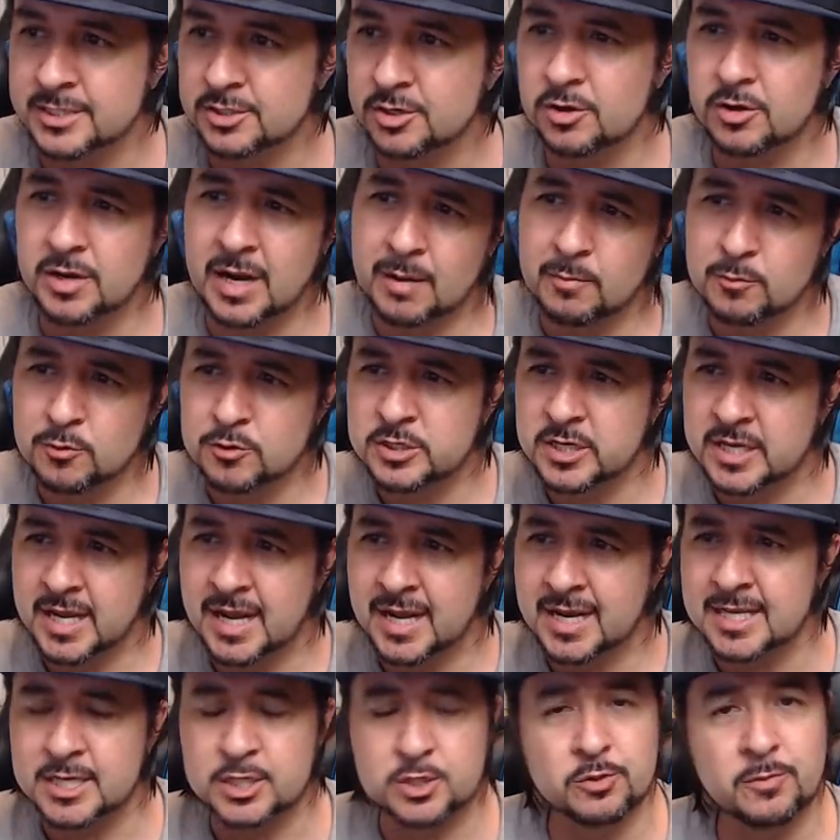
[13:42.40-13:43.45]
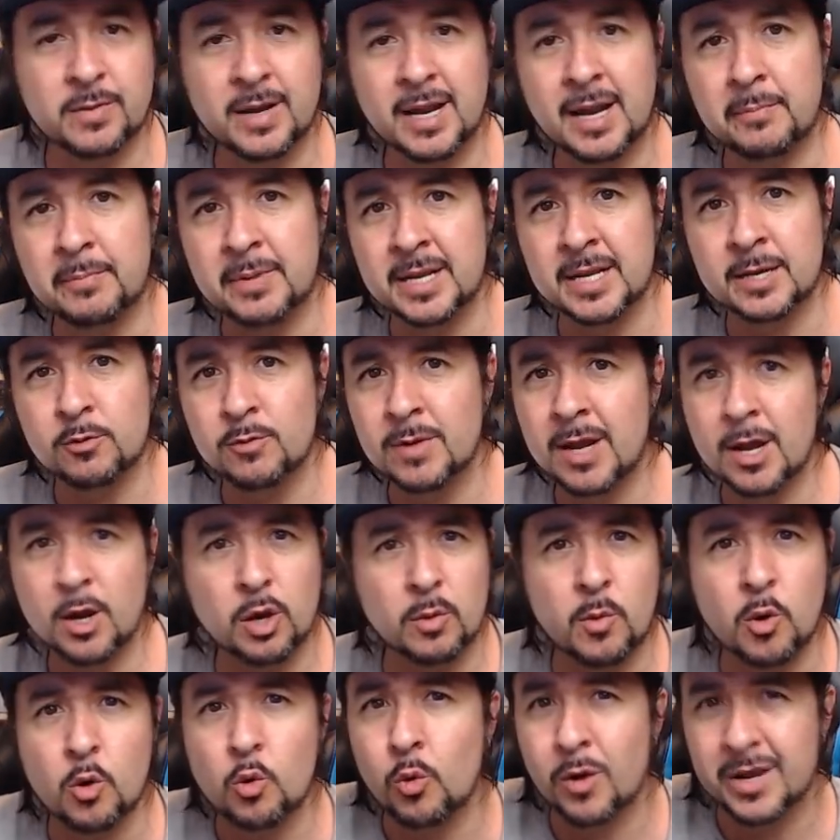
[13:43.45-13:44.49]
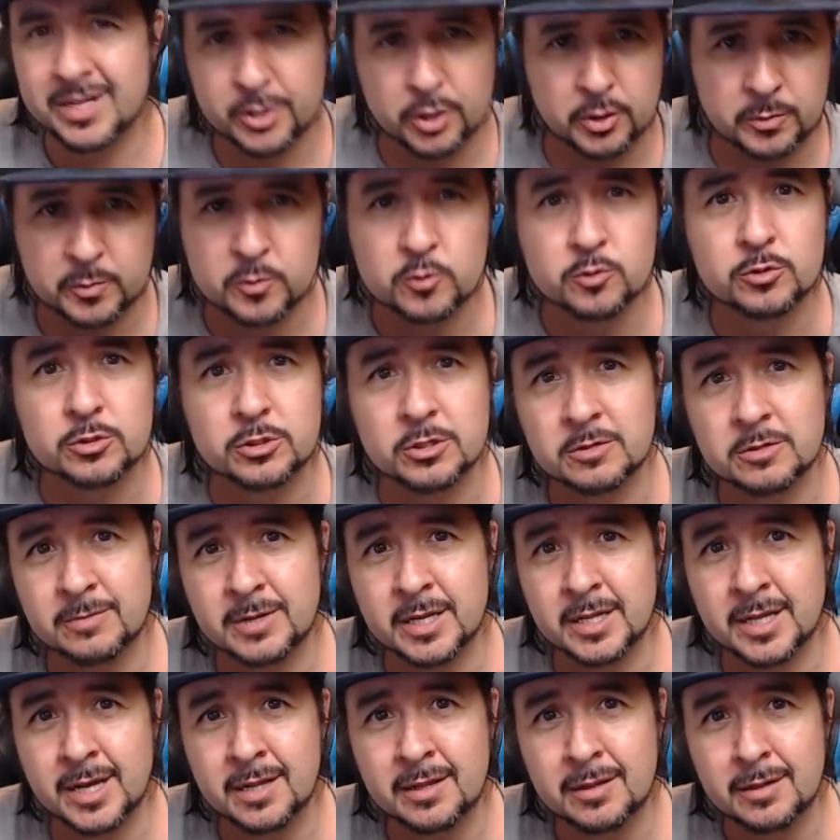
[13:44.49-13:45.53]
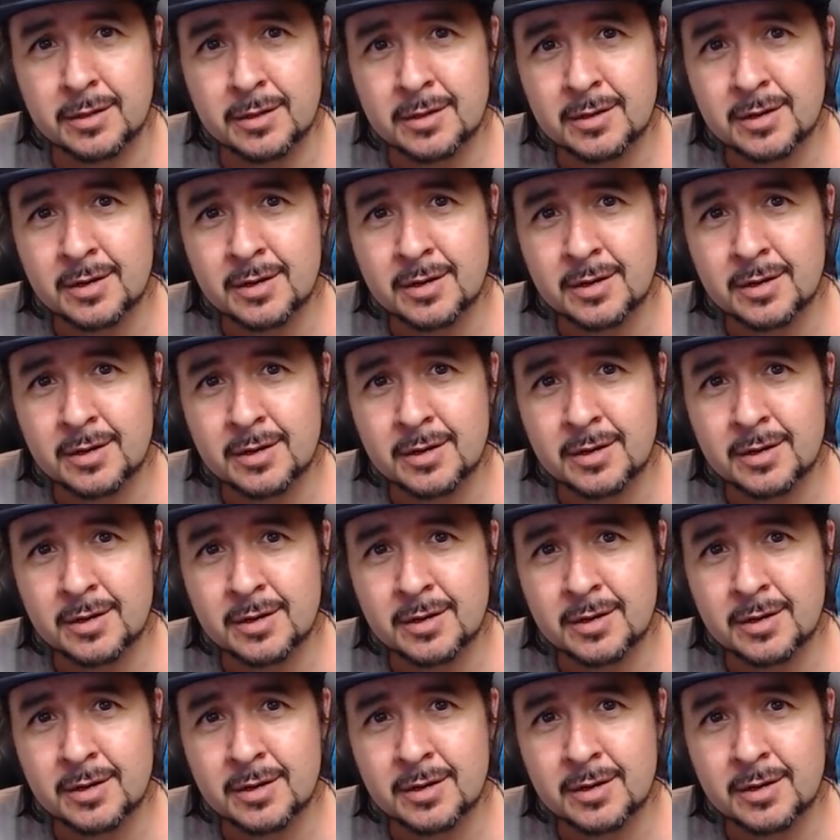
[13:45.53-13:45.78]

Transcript: Ya solo la música le sube a la película como 4 puntos, ¿verdad?